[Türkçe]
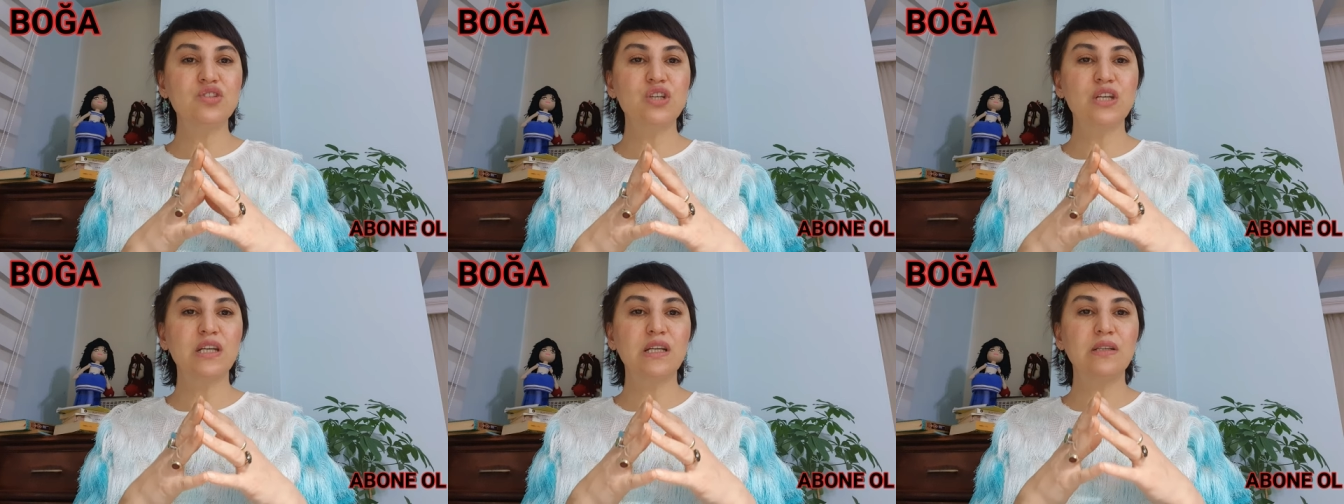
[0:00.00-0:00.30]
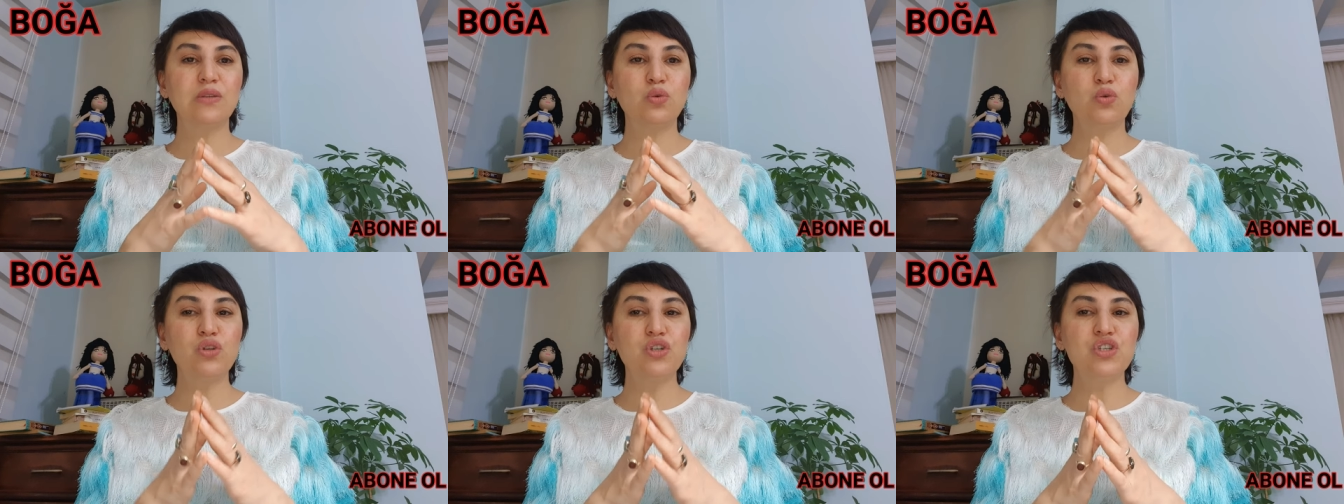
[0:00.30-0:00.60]

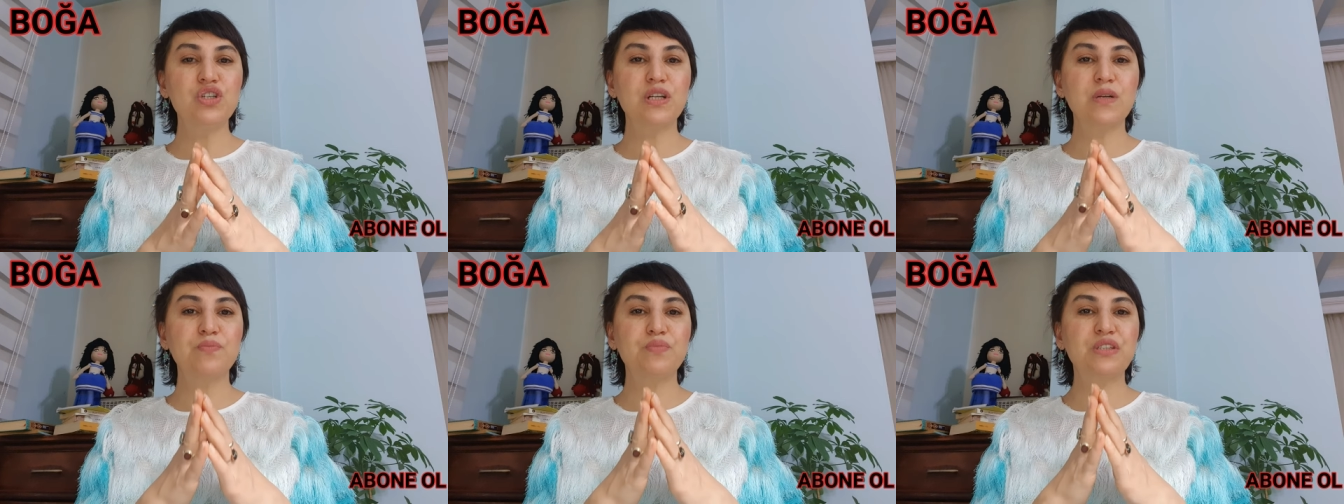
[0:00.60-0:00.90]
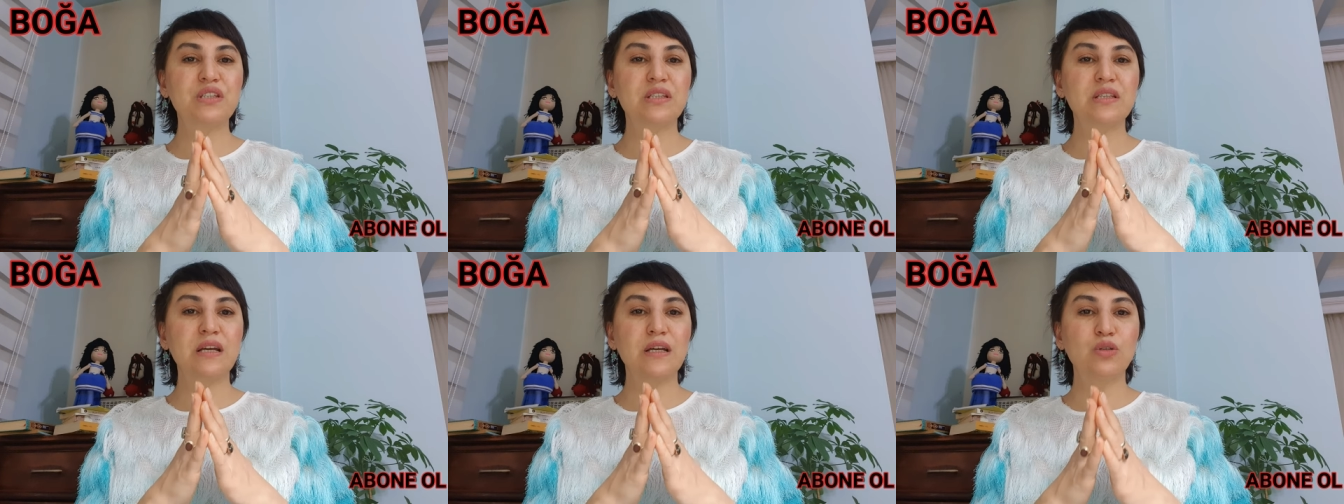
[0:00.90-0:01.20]
şekilde o iş
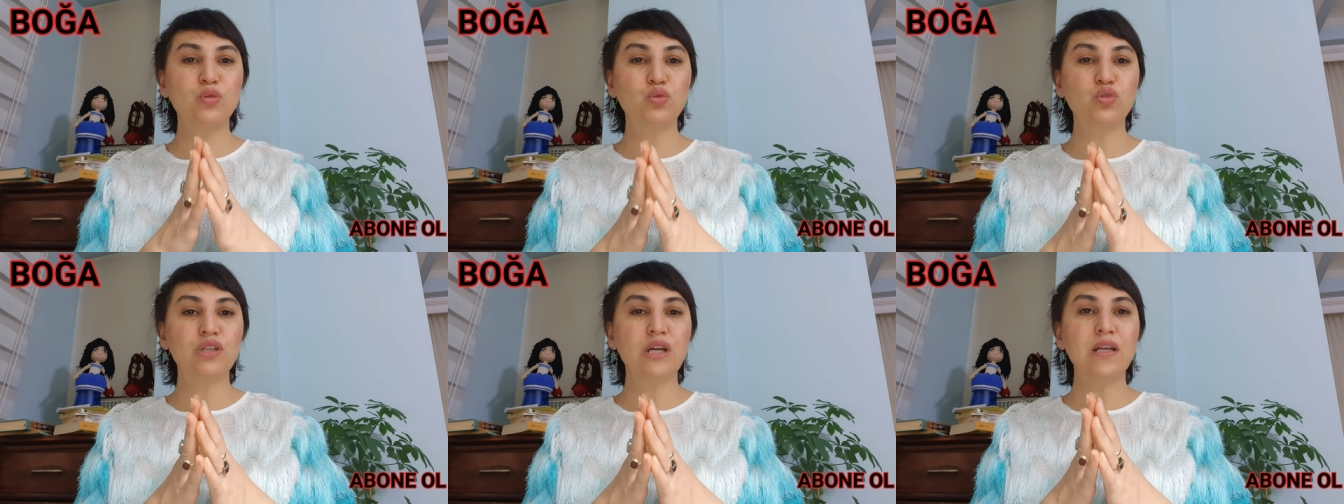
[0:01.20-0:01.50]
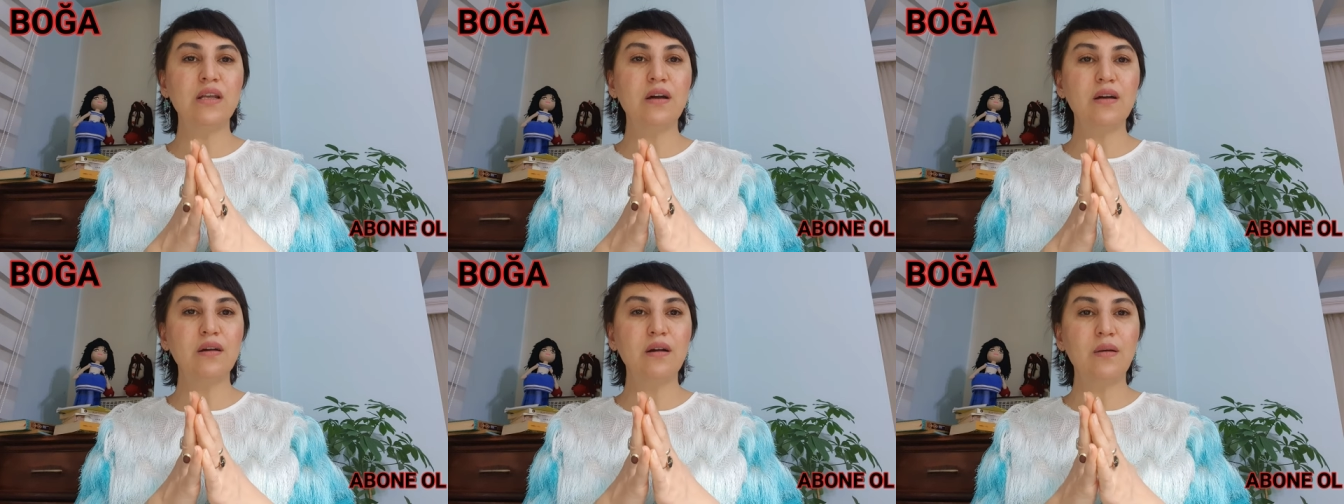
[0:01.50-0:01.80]
kapısından
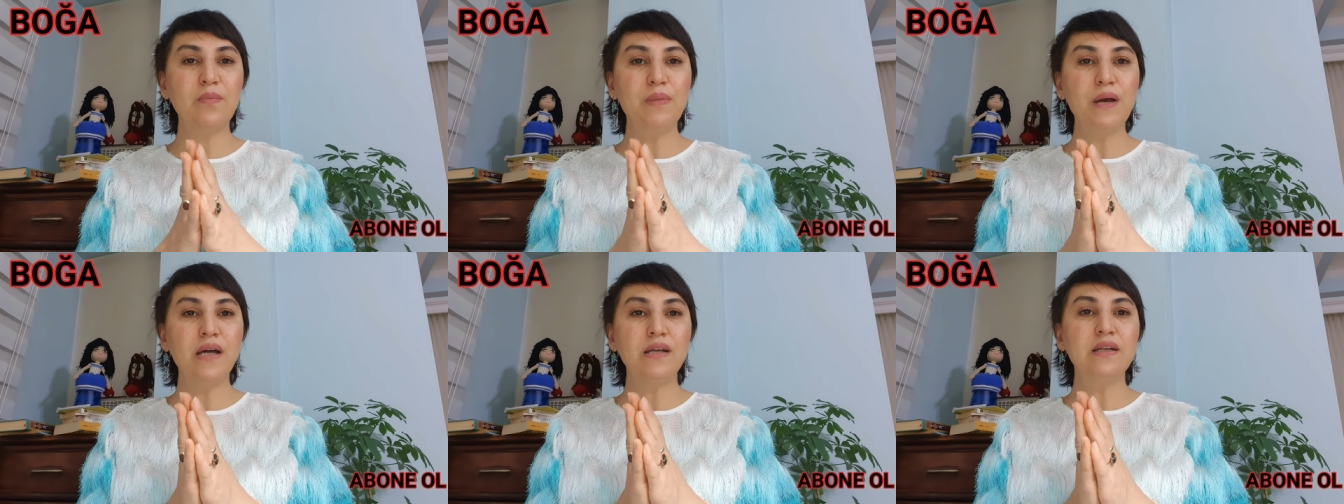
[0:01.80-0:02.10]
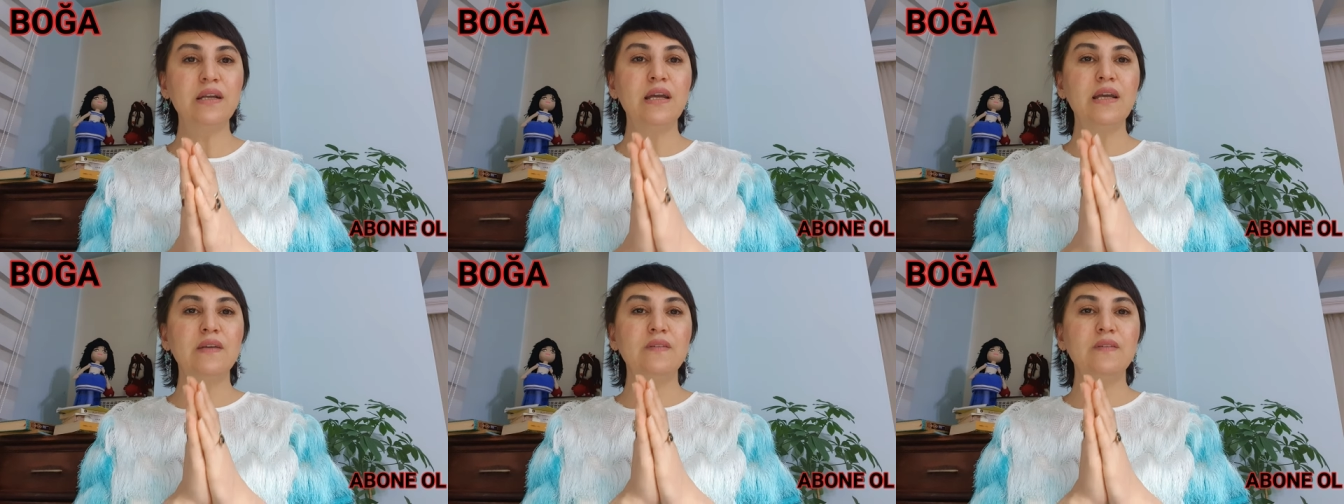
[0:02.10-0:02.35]
güzel haber